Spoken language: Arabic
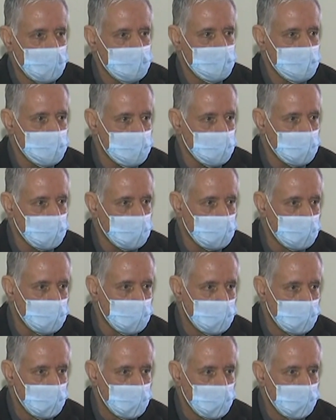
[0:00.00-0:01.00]
على الجسر
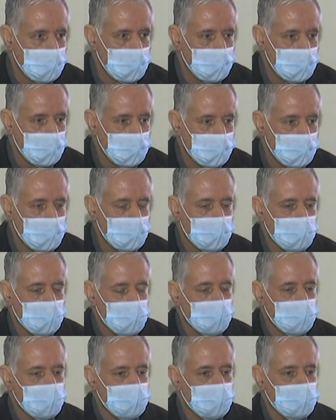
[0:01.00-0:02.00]

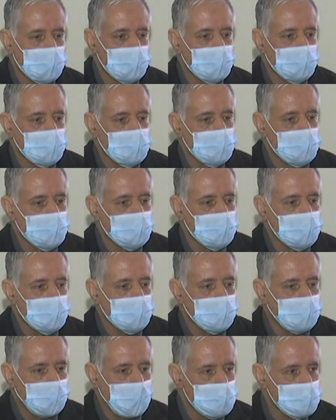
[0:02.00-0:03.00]

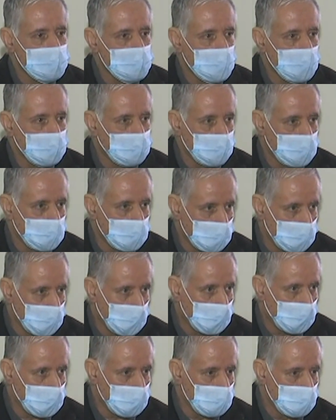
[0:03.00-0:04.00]
وفحصوني في
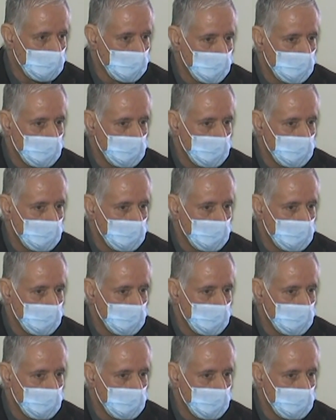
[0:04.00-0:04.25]
ريحه